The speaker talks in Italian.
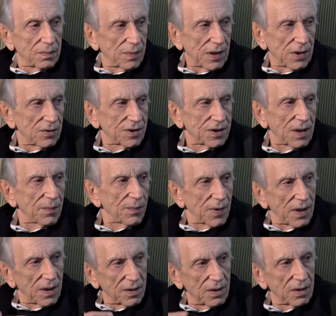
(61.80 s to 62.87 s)
parlo
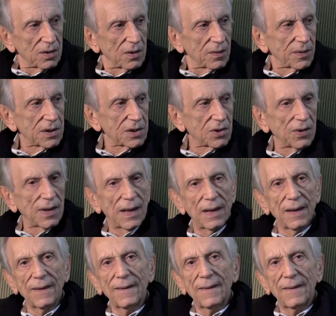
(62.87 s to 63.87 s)
sempre a titolo personale,